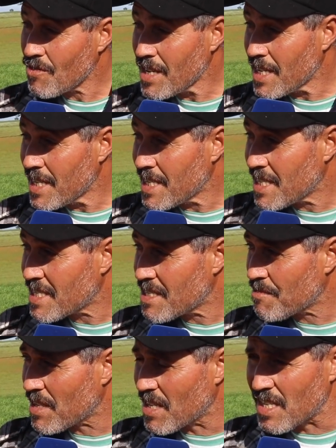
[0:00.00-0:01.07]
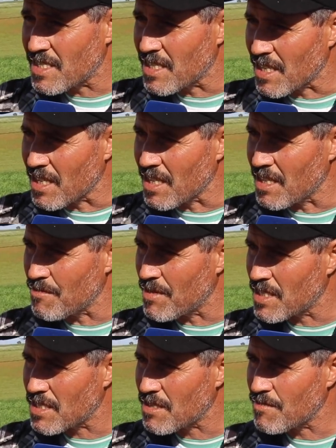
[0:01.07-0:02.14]
وراه اني تيبقى قادر الله ما
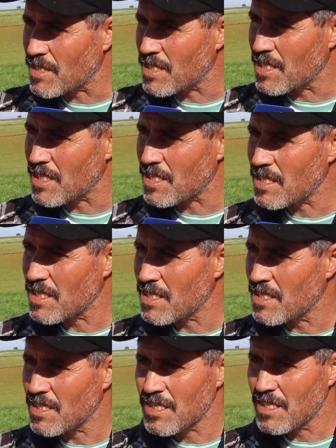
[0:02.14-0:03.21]
عندك ما